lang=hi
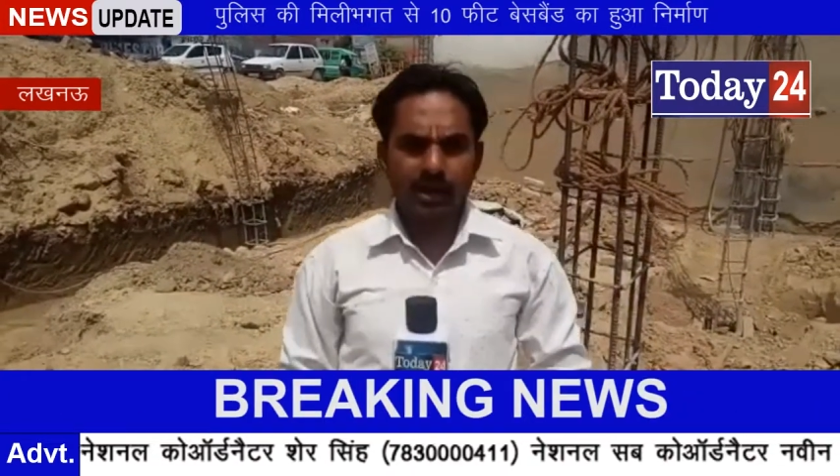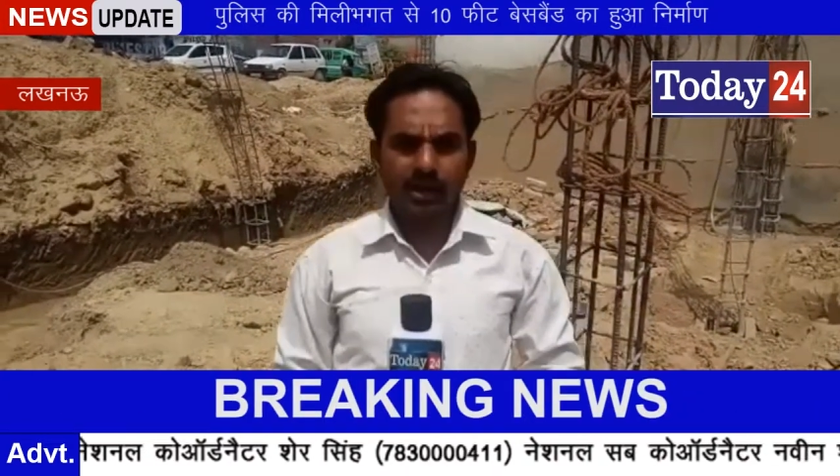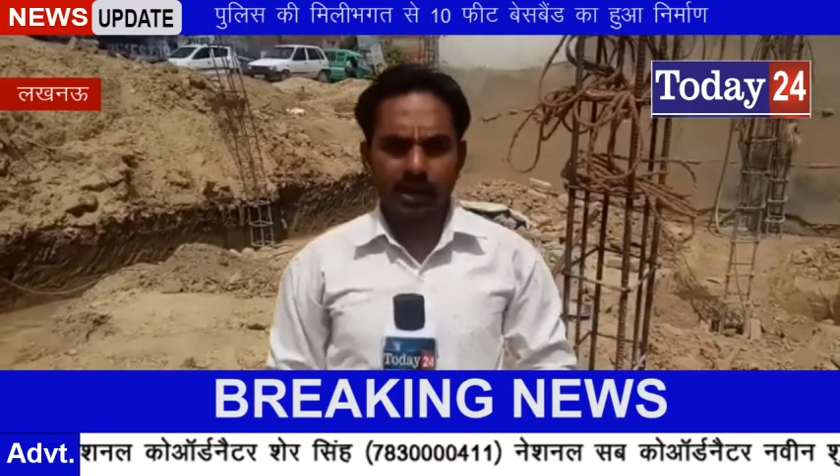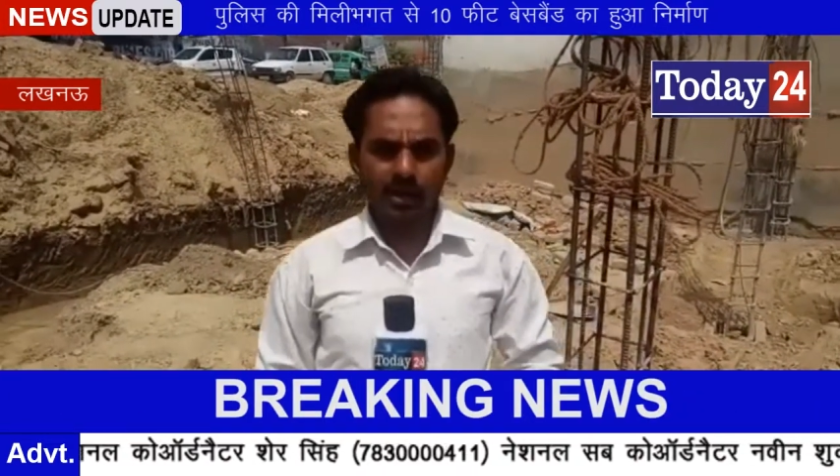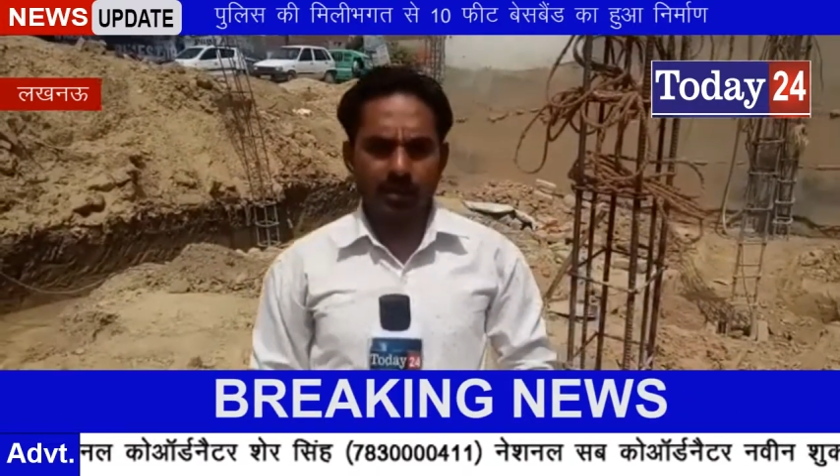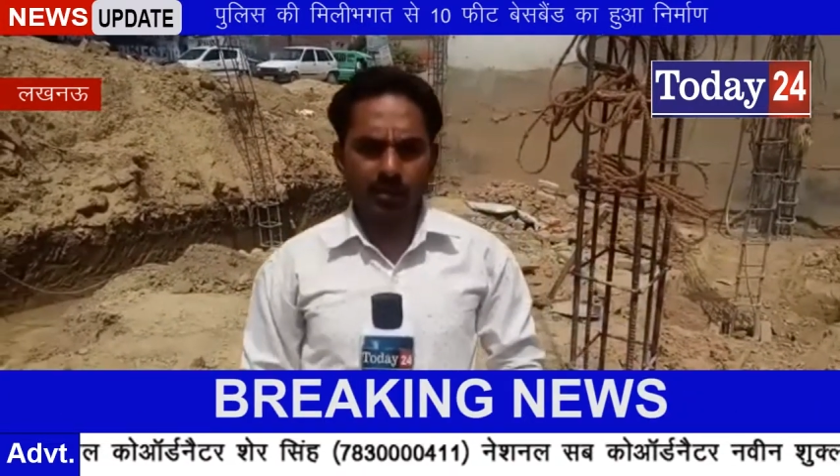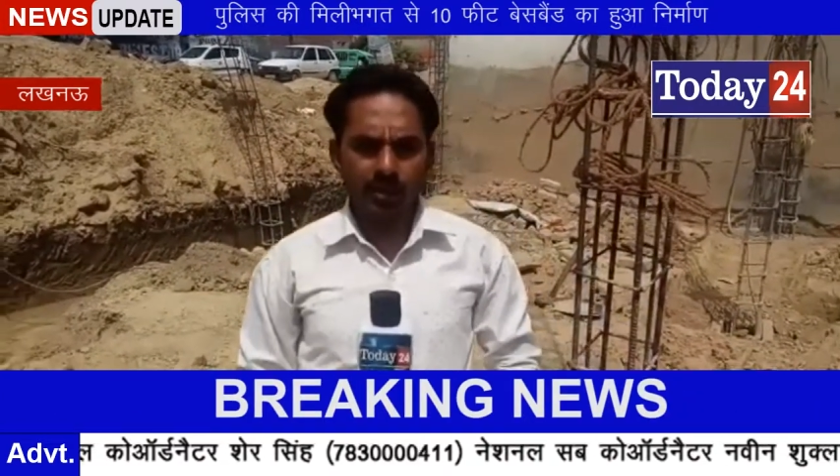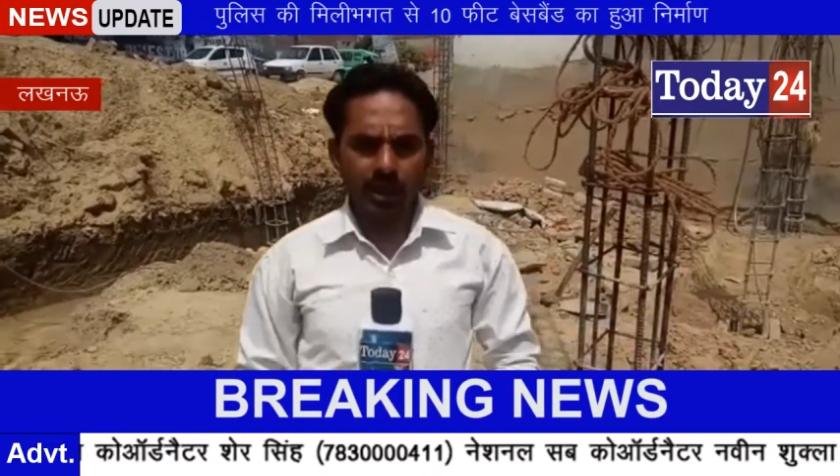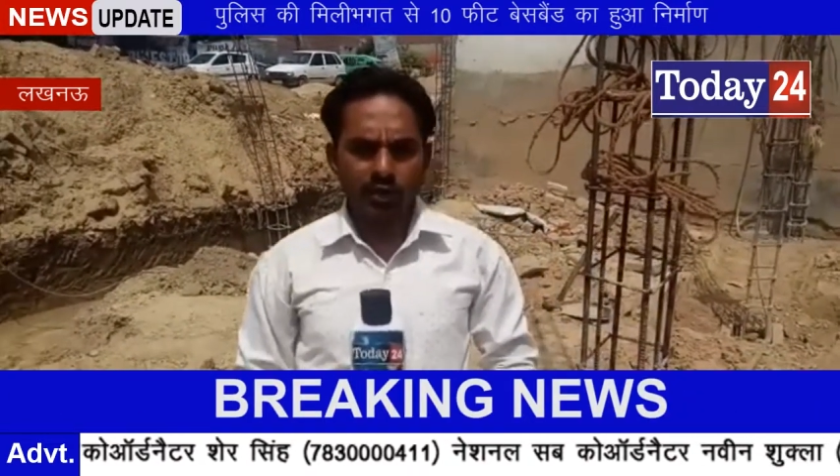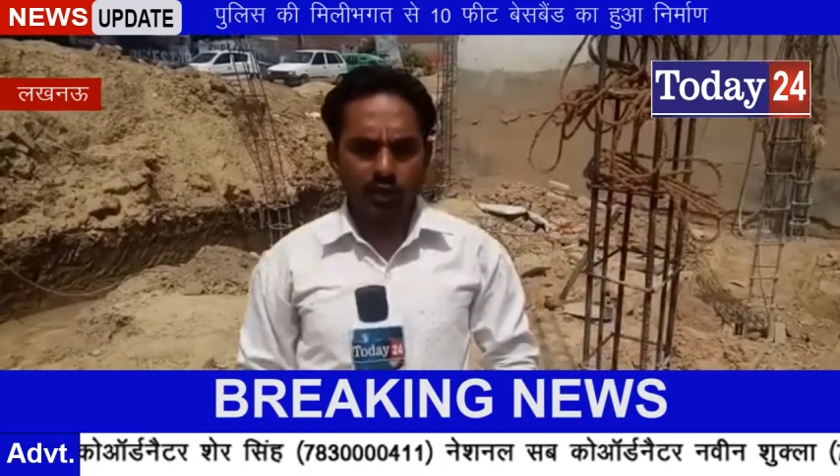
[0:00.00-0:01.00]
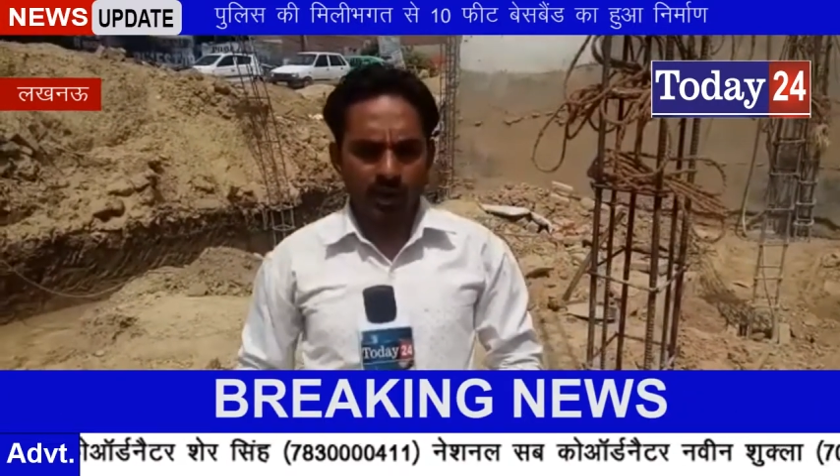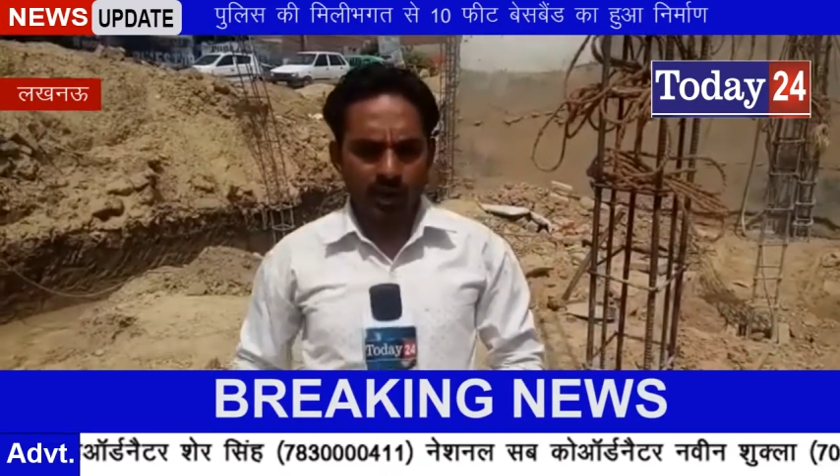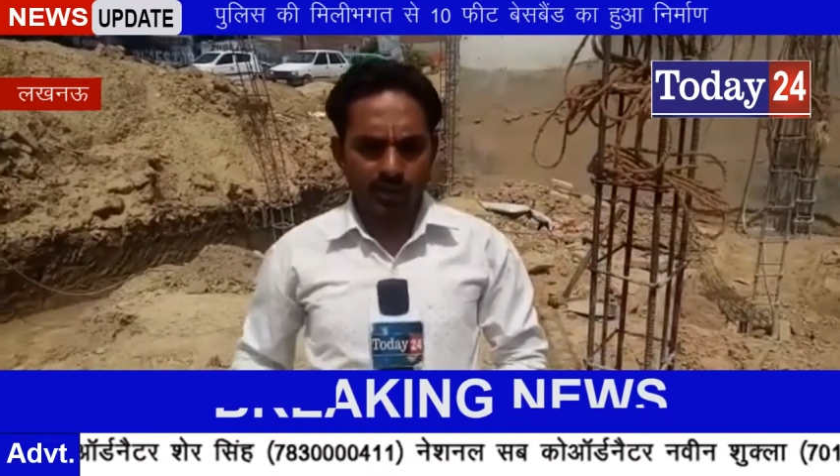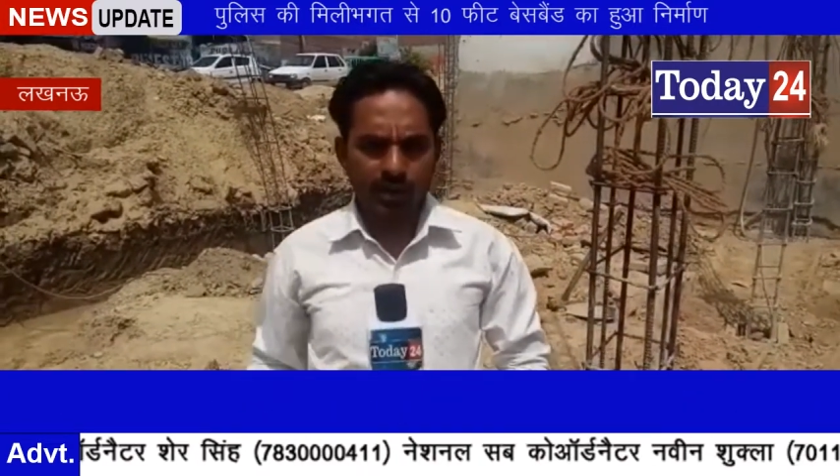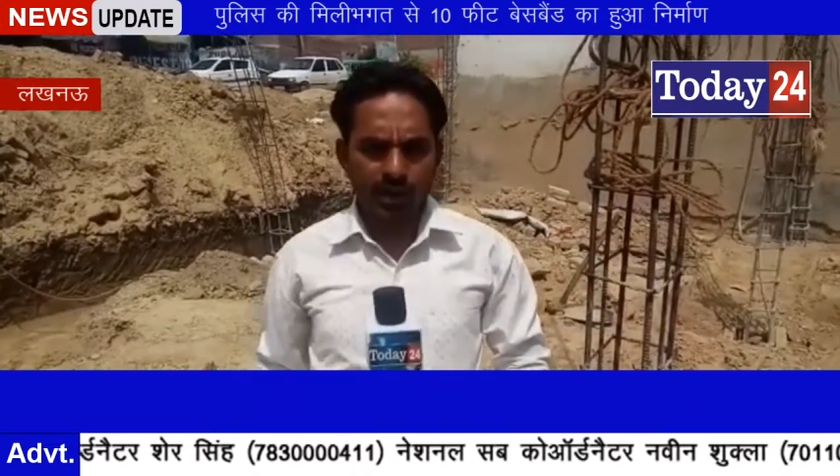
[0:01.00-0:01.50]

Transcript: जारी है और वो भी